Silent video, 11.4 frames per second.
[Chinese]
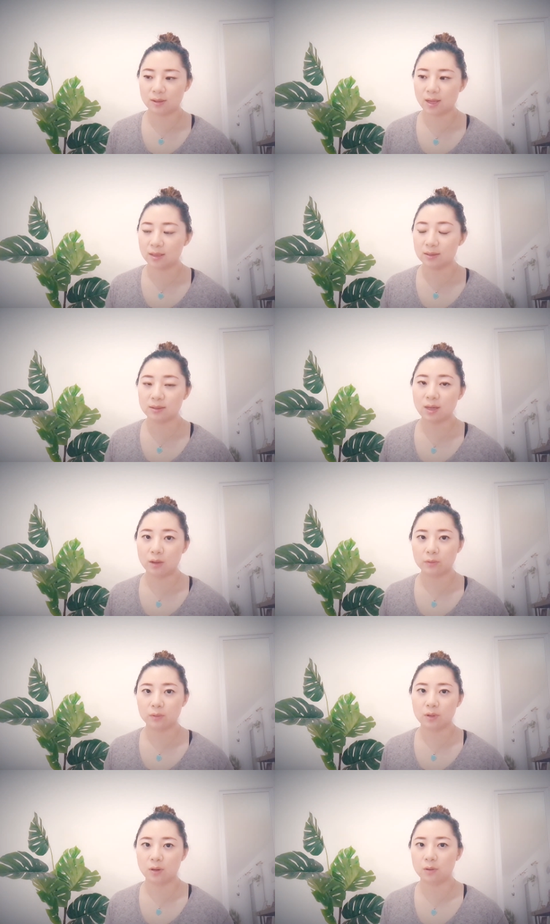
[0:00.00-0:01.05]
演讲
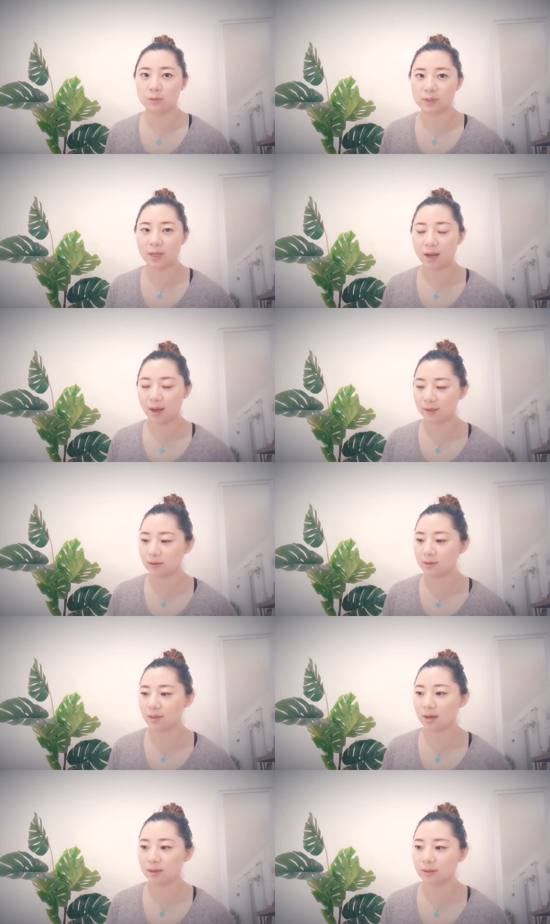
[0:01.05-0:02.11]
与口才的
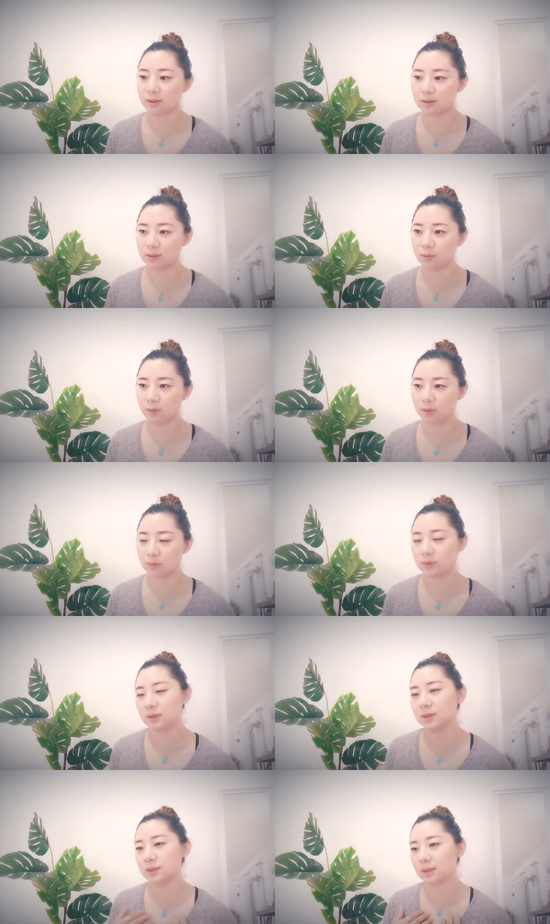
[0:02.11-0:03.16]
这样一个机会，就
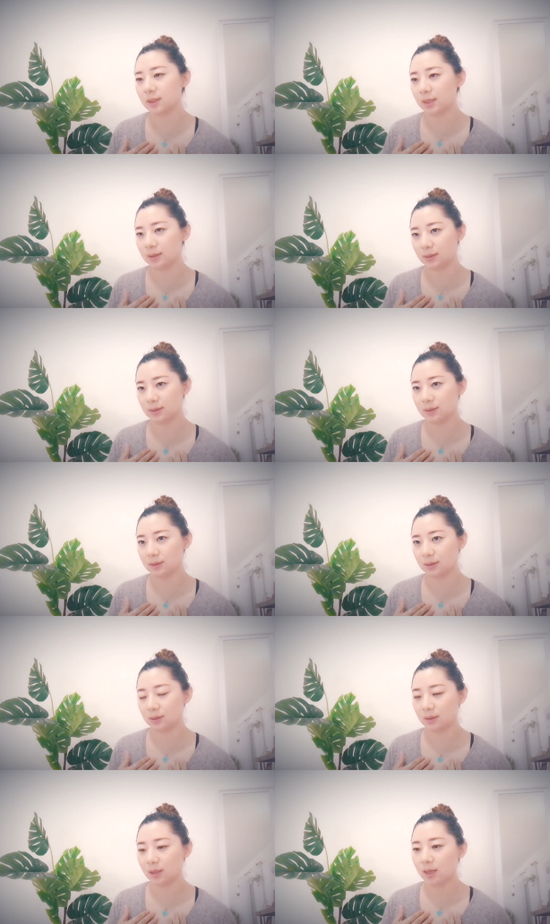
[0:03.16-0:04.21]
自己给自
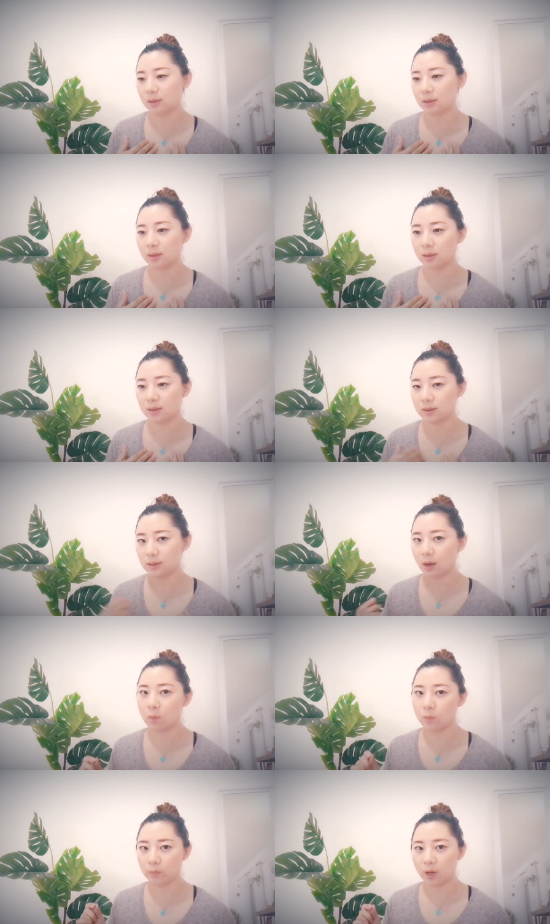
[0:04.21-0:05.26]
己定一个小
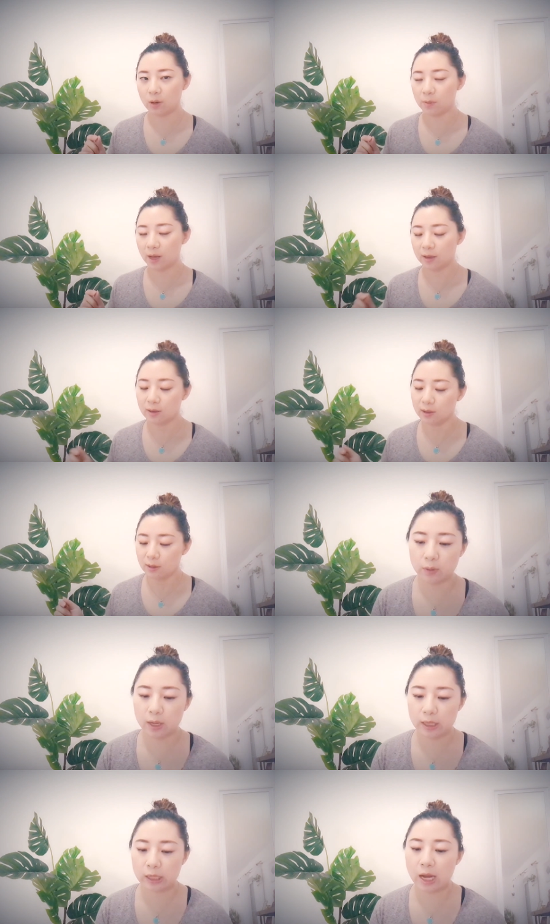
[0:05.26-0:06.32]
目标吧。另
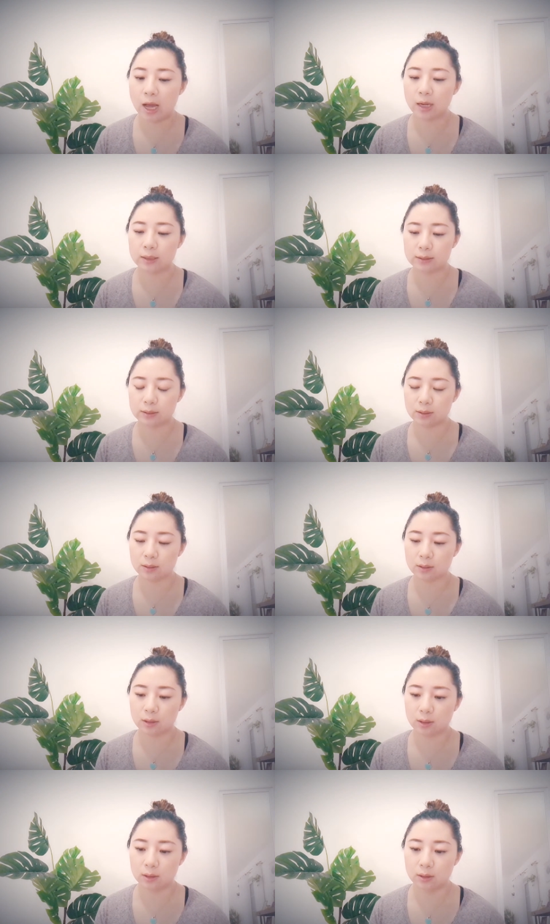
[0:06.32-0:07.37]
外，也看了几
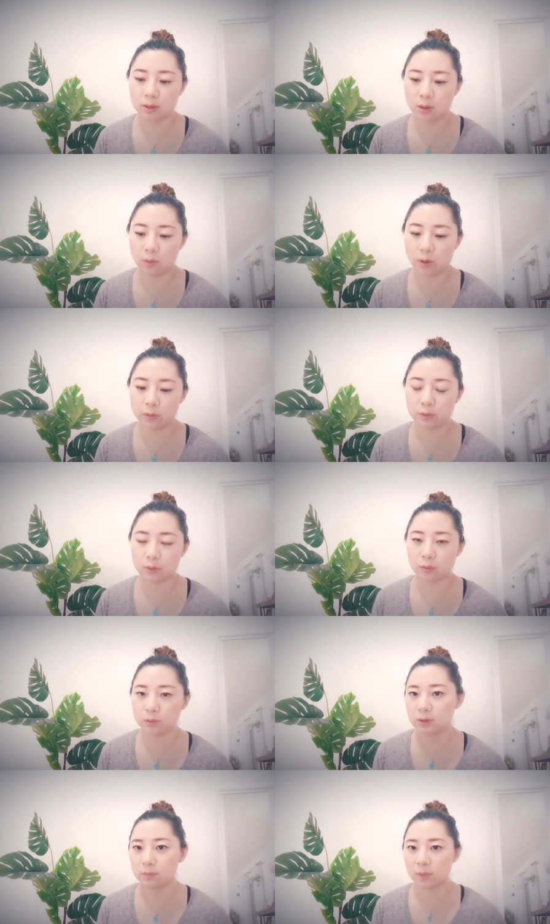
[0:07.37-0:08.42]
个关于这
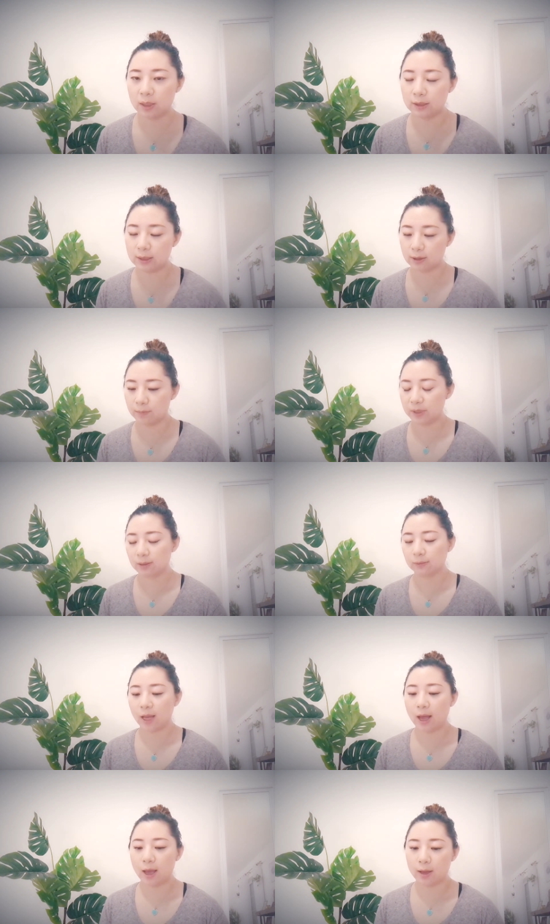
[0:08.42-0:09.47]
种自媒体的
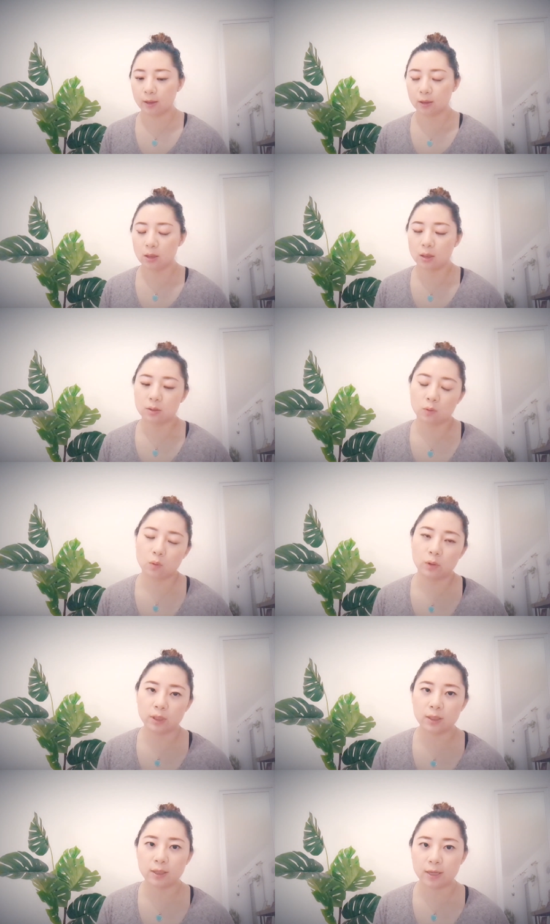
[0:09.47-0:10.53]
平台，
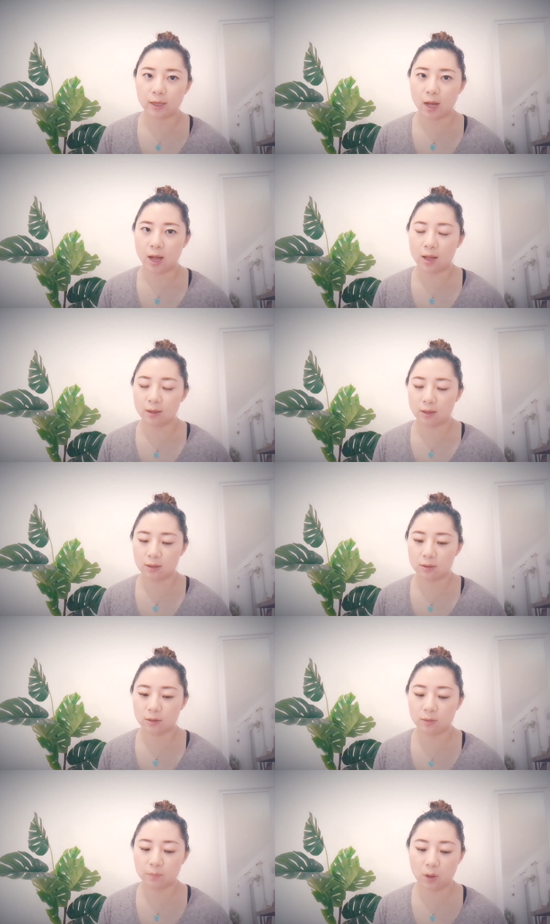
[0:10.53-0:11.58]
国内的也看了，
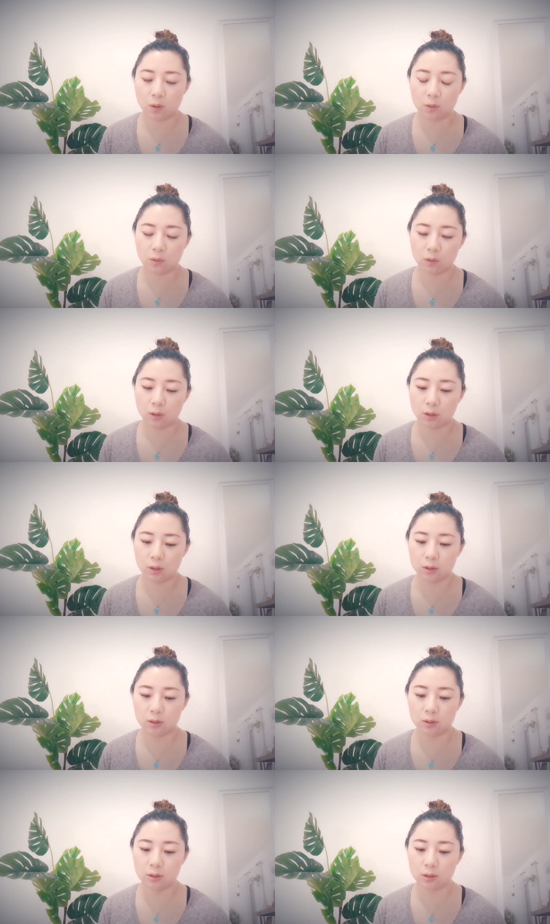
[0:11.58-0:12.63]
包括。